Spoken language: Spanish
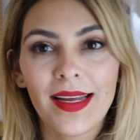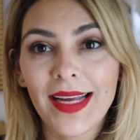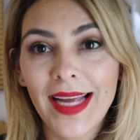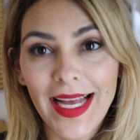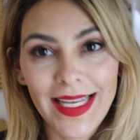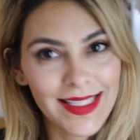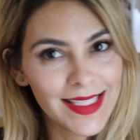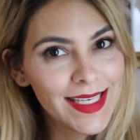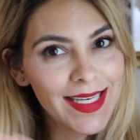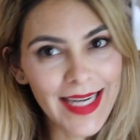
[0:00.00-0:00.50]

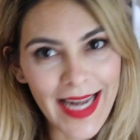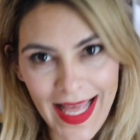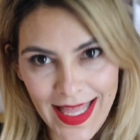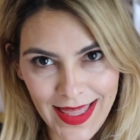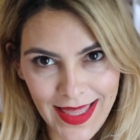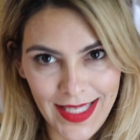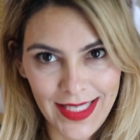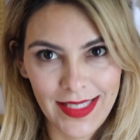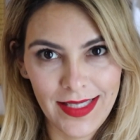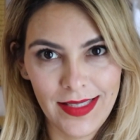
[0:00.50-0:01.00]
casi
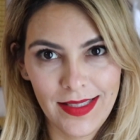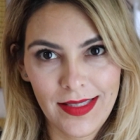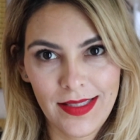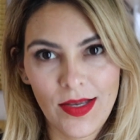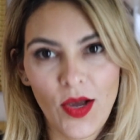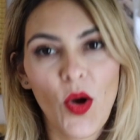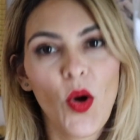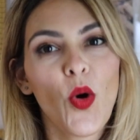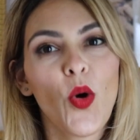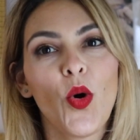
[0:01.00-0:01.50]

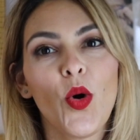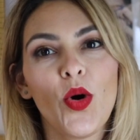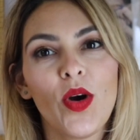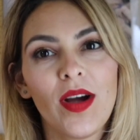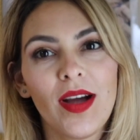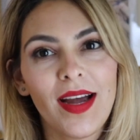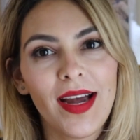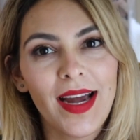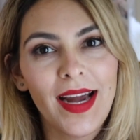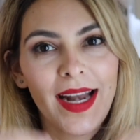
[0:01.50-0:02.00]
gratis
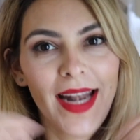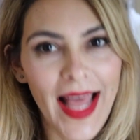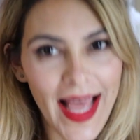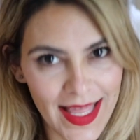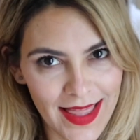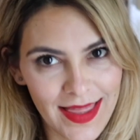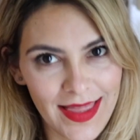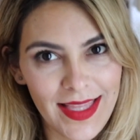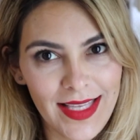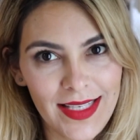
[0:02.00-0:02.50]
o
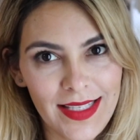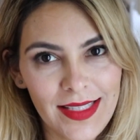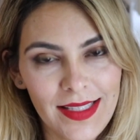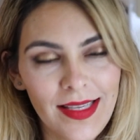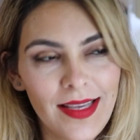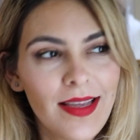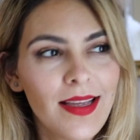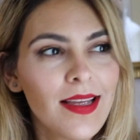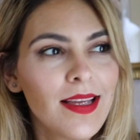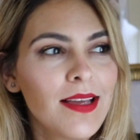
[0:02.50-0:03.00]
gratis.